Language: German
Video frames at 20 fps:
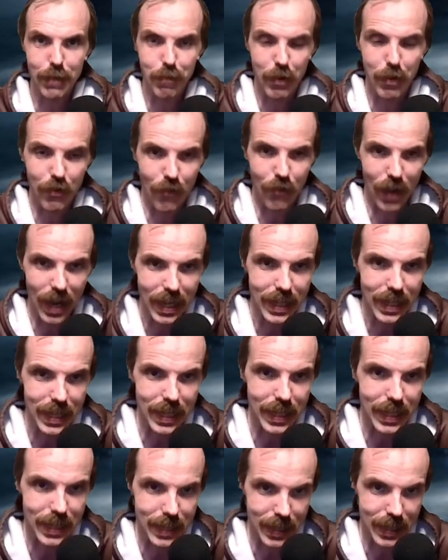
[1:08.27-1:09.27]
bewerte
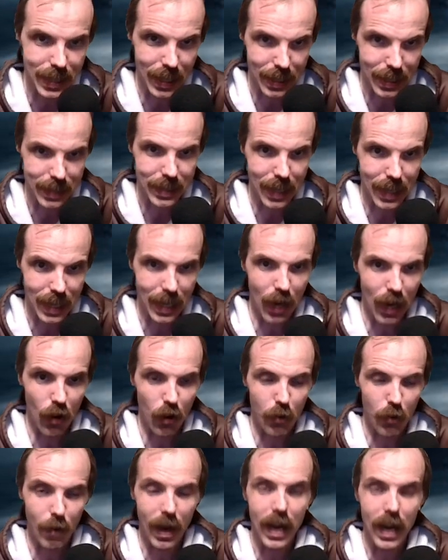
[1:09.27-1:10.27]
ich das denn
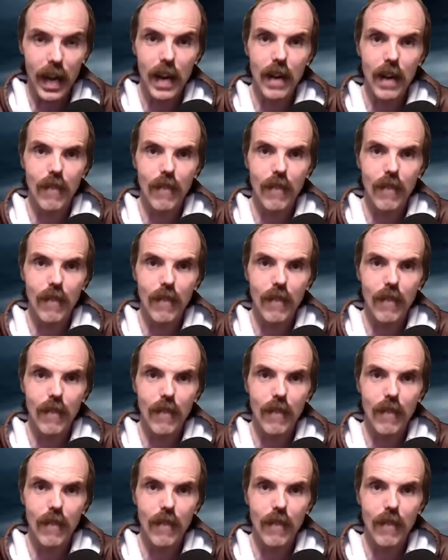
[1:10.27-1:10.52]
auch mal.